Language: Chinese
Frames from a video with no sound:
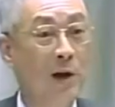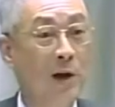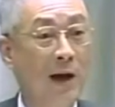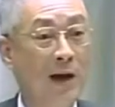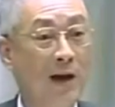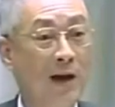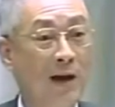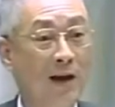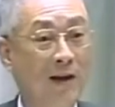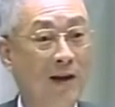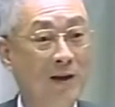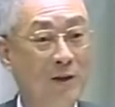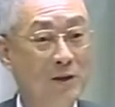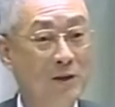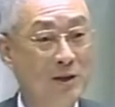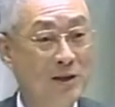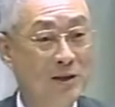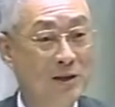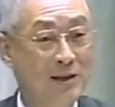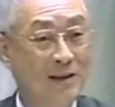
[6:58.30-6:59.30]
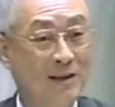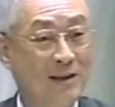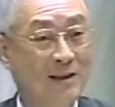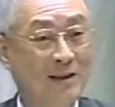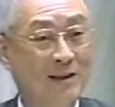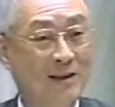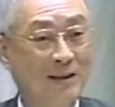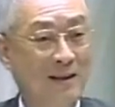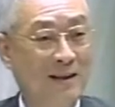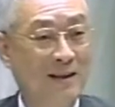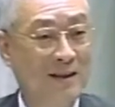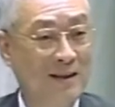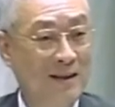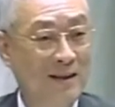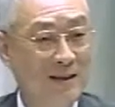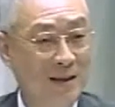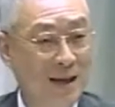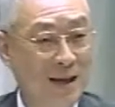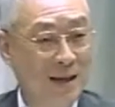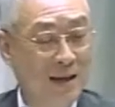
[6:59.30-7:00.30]
块，就是
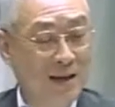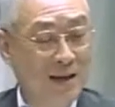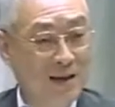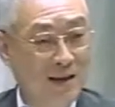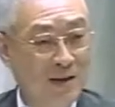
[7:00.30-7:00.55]
在